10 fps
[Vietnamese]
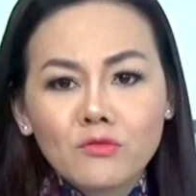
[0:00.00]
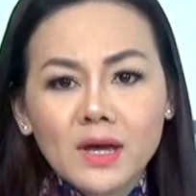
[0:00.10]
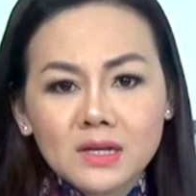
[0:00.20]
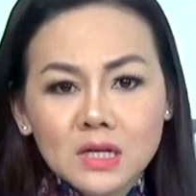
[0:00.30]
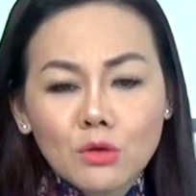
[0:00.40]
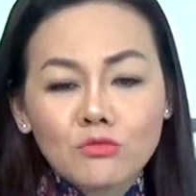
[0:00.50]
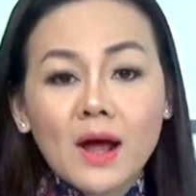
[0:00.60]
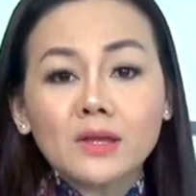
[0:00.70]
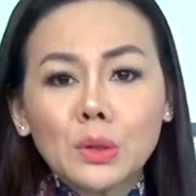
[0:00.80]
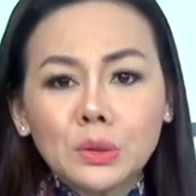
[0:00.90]
về được
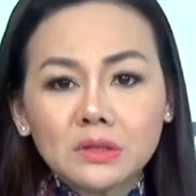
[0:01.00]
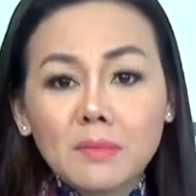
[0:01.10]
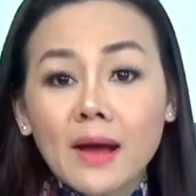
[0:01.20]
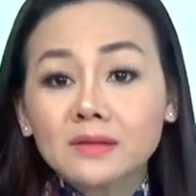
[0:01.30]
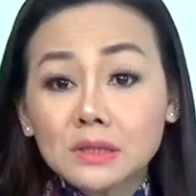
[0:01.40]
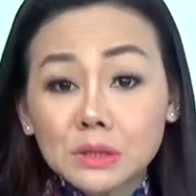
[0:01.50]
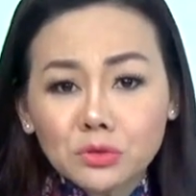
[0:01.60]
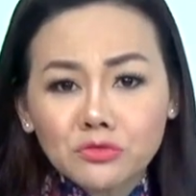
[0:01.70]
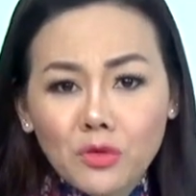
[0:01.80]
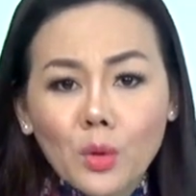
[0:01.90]
và nhiều người bạn xin
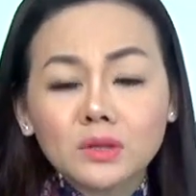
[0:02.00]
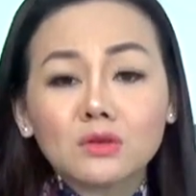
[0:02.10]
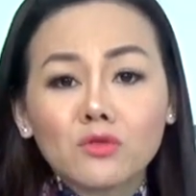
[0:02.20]
số phone dịch